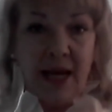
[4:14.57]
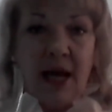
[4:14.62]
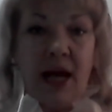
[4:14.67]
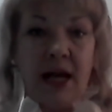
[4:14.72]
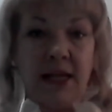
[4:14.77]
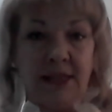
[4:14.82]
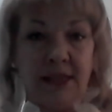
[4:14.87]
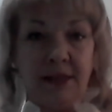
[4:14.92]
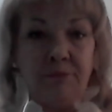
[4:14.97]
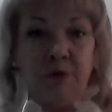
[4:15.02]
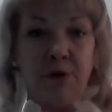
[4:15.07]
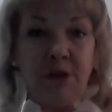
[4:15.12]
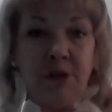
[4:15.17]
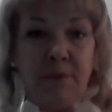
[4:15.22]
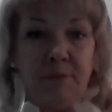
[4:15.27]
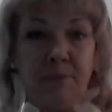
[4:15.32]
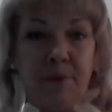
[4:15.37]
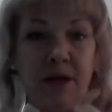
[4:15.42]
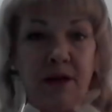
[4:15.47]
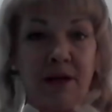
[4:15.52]
А
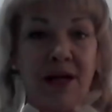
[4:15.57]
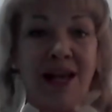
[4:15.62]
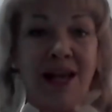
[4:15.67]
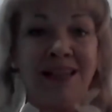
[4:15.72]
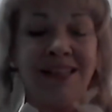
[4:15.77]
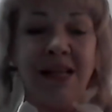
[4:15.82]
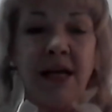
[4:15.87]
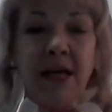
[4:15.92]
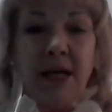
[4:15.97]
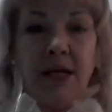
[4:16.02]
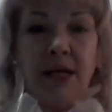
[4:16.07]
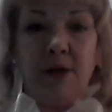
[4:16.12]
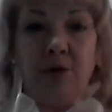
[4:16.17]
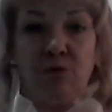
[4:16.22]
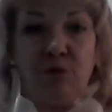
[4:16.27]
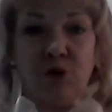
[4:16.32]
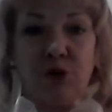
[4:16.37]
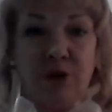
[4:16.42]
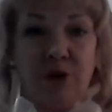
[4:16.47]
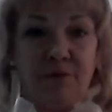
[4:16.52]
сегодня раз, и
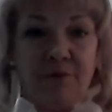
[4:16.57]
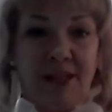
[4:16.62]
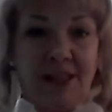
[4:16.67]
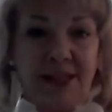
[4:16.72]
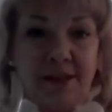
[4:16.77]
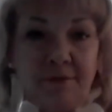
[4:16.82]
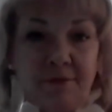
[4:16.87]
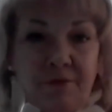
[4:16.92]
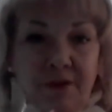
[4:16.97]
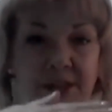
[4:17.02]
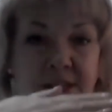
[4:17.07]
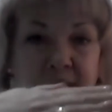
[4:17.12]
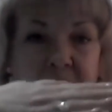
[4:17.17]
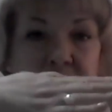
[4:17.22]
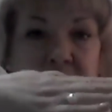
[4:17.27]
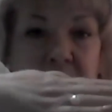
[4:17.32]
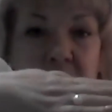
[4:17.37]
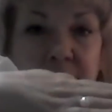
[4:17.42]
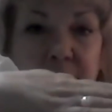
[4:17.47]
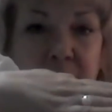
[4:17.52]
нужно выйти в
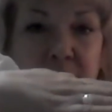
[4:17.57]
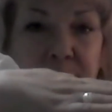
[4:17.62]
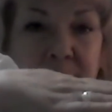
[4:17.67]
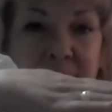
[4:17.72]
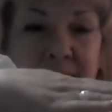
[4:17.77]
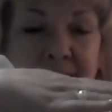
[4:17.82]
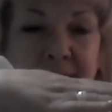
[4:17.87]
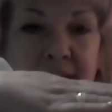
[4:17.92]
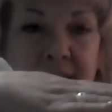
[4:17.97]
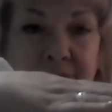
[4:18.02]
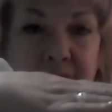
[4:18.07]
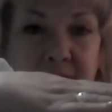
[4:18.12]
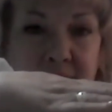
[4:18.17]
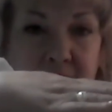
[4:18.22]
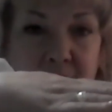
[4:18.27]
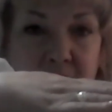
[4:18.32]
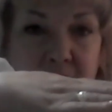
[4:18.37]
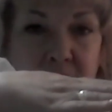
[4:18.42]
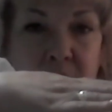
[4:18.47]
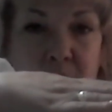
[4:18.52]
вертикаль. Вот представьте,
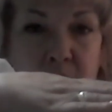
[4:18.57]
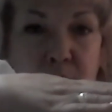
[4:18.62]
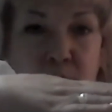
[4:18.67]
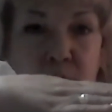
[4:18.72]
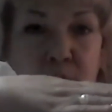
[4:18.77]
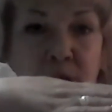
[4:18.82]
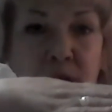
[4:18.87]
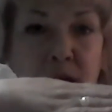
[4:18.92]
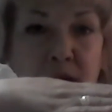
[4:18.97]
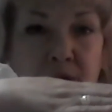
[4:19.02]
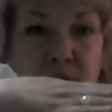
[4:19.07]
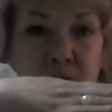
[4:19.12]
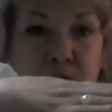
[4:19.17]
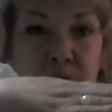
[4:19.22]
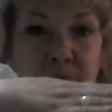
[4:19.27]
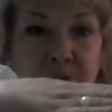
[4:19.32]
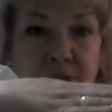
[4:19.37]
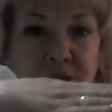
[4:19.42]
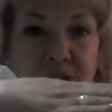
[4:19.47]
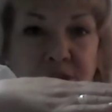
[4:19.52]
какой
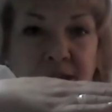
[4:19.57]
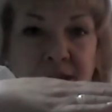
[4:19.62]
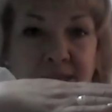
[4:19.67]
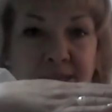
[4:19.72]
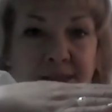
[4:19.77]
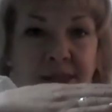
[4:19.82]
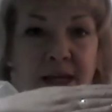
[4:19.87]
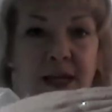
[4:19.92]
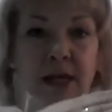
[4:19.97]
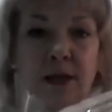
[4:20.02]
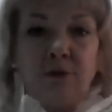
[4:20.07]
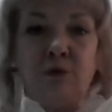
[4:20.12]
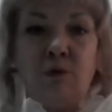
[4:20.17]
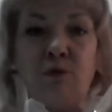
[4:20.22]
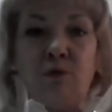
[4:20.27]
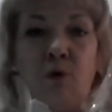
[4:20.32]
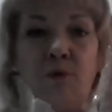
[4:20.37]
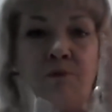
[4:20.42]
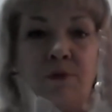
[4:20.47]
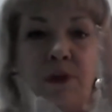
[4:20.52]
огромный шанс.
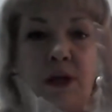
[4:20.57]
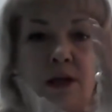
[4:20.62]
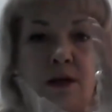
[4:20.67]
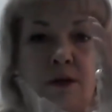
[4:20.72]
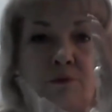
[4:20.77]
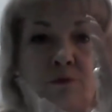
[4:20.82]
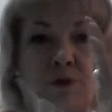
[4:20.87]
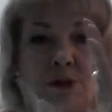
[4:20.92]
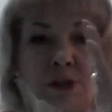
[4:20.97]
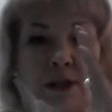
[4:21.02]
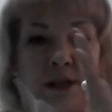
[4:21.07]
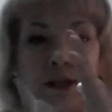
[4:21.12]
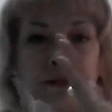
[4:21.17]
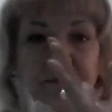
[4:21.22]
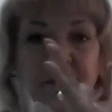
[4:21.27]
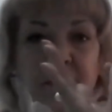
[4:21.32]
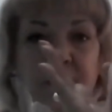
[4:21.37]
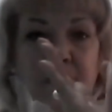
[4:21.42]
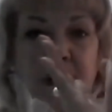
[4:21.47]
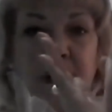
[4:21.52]
Духовные люди,
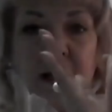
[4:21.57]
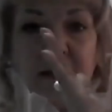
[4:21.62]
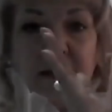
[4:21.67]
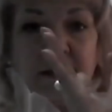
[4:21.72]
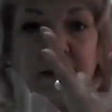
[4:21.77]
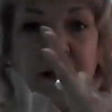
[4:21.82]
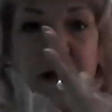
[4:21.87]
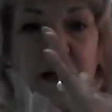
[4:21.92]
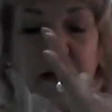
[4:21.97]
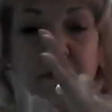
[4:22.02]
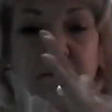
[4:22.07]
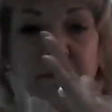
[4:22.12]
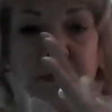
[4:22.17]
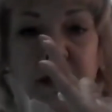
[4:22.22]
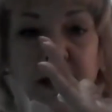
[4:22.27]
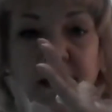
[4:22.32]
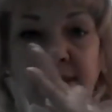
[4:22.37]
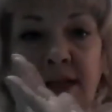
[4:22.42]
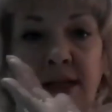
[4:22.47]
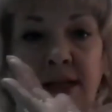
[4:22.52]
развиваясь, да, не
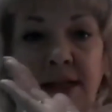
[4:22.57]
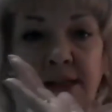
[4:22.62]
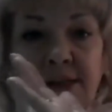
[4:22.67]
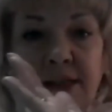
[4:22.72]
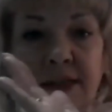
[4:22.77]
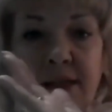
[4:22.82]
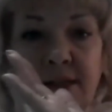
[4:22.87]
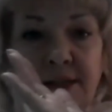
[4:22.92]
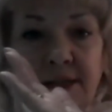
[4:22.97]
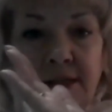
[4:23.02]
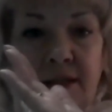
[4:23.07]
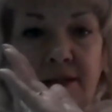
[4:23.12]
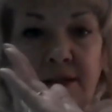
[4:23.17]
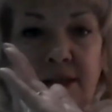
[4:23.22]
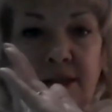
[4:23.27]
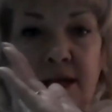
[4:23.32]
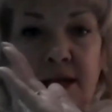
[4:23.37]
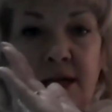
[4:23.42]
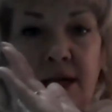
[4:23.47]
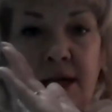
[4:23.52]
выходили из
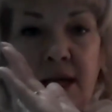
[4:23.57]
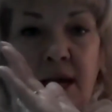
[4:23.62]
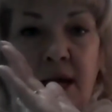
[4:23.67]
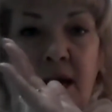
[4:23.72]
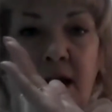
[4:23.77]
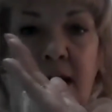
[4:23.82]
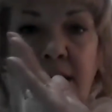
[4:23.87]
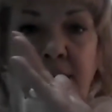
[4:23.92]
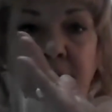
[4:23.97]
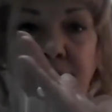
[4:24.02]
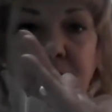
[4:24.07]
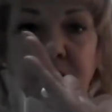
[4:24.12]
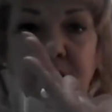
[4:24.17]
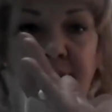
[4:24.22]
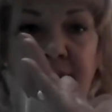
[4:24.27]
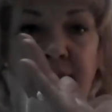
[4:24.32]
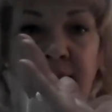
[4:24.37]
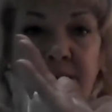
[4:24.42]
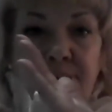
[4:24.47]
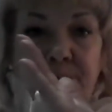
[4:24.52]
горизонтали. Они вот
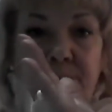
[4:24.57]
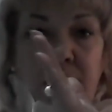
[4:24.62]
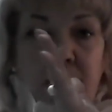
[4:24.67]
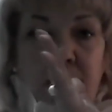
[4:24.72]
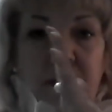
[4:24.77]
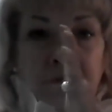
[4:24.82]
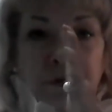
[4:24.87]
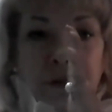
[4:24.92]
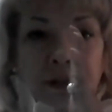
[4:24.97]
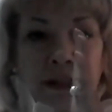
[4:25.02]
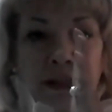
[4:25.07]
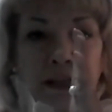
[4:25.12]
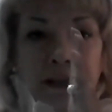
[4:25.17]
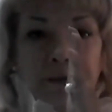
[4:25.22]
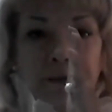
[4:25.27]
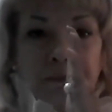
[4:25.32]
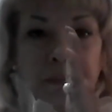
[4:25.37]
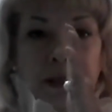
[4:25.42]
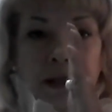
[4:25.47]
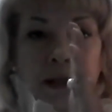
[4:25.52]
здесь были, вот
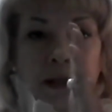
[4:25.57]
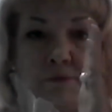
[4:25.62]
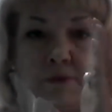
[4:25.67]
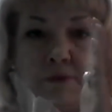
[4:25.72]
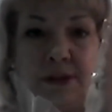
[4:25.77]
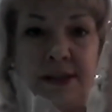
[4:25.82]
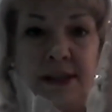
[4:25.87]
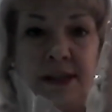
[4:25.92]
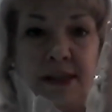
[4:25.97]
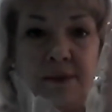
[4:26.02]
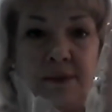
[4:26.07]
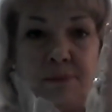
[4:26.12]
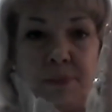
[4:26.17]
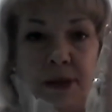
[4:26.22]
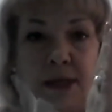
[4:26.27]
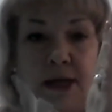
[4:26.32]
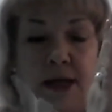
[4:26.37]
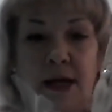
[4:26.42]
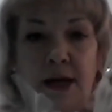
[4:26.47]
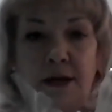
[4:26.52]
здесь были, вот здесь
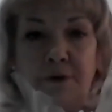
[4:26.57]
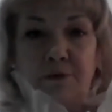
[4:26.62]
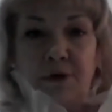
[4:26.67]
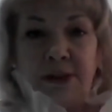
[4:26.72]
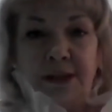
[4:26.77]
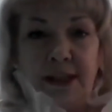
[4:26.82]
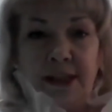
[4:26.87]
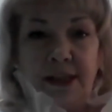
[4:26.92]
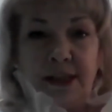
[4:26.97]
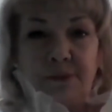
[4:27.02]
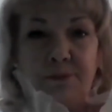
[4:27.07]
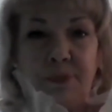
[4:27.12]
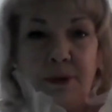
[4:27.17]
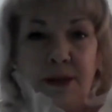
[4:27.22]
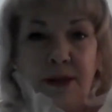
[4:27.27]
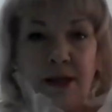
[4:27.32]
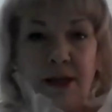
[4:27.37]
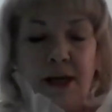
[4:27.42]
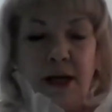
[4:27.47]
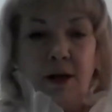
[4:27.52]
были, вот здесь
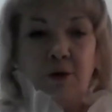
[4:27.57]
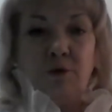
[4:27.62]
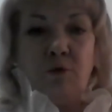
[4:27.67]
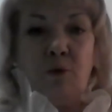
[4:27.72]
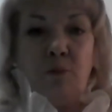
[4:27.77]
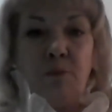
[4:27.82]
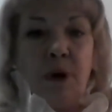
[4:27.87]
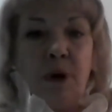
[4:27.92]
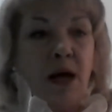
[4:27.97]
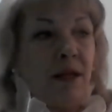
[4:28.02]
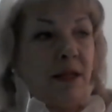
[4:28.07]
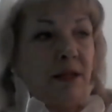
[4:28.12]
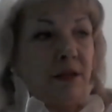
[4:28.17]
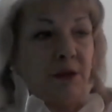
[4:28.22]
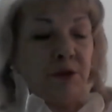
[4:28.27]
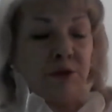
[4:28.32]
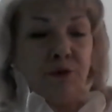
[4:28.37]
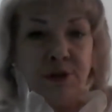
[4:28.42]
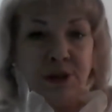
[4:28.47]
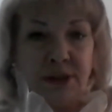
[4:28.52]
были. Но мало
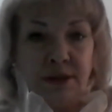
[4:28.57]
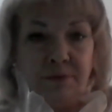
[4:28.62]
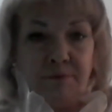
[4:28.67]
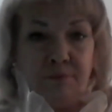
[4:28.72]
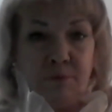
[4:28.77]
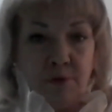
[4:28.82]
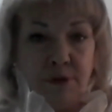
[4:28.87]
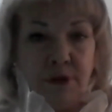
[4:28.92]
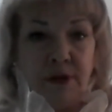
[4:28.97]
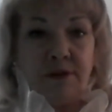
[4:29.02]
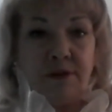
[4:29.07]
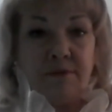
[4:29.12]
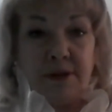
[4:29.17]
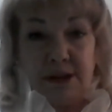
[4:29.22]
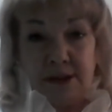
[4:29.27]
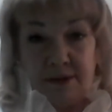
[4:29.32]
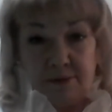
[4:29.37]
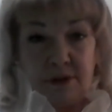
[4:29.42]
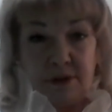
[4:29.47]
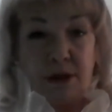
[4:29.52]
кто сегодня,
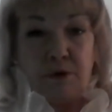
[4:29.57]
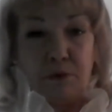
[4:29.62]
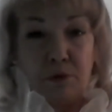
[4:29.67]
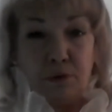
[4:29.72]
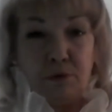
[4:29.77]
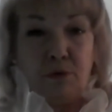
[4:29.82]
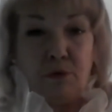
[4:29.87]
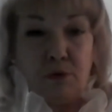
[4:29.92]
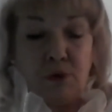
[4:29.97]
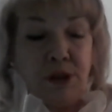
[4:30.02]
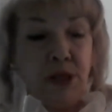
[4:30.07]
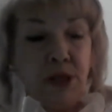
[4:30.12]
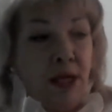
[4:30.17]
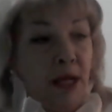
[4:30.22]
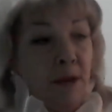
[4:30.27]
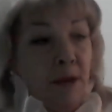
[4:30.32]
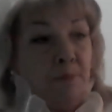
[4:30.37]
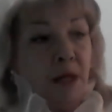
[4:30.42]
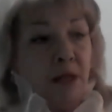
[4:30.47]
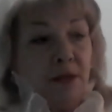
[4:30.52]
22 год,
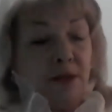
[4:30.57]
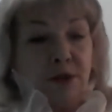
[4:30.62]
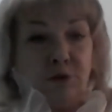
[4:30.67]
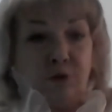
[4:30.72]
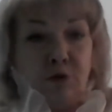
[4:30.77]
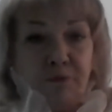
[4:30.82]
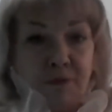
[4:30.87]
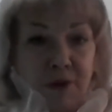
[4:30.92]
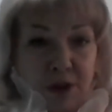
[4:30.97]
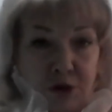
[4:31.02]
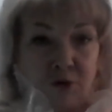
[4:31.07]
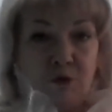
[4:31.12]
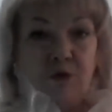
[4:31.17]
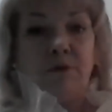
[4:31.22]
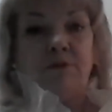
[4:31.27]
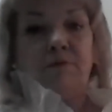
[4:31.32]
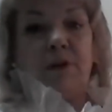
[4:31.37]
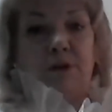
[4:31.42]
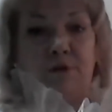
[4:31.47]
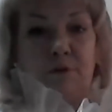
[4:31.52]
мало кто
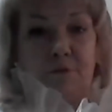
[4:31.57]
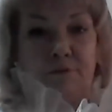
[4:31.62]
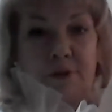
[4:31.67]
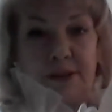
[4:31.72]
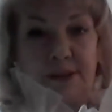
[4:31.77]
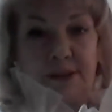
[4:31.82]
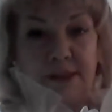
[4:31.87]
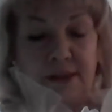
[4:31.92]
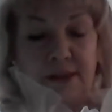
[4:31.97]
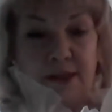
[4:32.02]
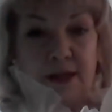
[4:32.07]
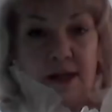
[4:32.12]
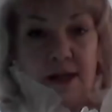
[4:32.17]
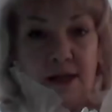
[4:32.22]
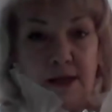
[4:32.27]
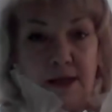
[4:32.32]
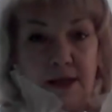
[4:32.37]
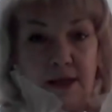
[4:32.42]
вошел в эту вертикаль.